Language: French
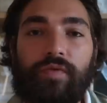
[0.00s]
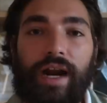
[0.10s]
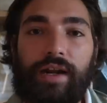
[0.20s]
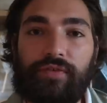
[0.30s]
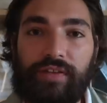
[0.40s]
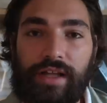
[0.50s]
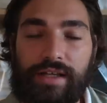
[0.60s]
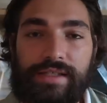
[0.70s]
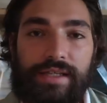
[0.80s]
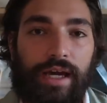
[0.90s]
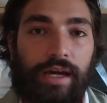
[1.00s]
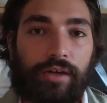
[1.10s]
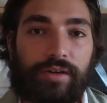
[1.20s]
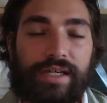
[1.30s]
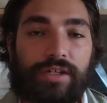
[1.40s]
vas les financer,
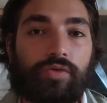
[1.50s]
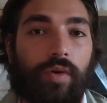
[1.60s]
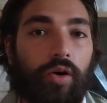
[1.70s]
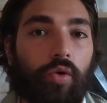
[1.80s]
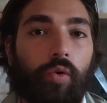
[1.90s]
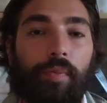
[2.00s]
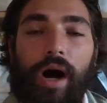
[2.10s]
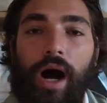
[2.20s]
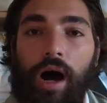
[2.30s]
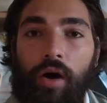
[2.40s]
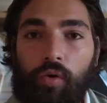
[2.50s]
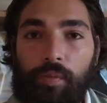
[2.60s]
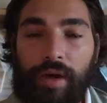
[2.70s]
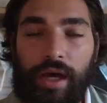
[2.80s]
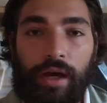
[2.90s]
que ça soit le groupe A ou
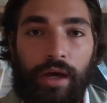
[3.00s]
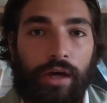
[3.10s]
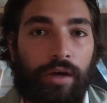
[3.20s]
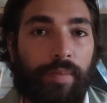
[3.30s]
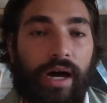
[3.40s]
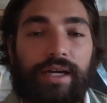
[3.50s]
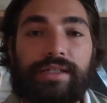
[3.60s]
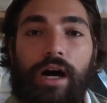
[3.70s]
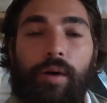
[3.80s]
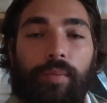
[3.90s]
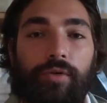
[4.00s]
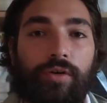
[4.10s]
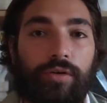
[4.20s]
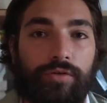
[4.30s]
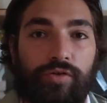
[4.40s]
B. Par exemple,
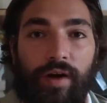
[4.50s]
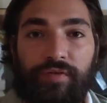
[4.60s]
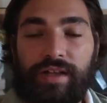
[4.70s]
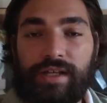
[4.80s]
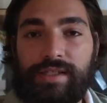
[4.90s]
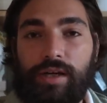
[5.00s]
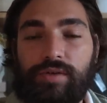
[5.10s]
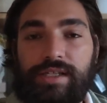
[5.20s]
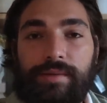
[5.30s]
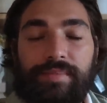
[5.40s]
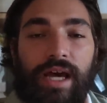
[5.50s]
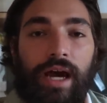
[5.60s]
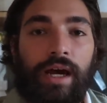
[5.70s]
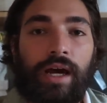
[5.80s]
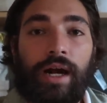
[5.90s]
euh, tu vas financer aussi
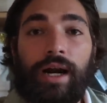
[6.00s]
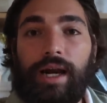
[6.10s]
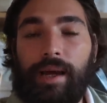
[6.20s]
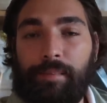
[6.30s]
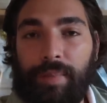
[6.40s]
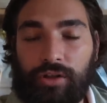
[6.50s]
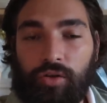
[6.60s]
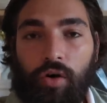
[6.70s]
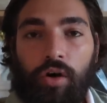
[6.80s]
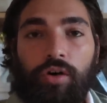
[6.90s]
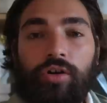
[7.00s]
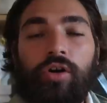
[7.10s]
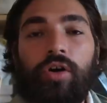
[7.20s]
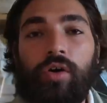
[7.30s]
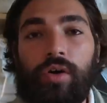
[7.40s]
bien les patrons que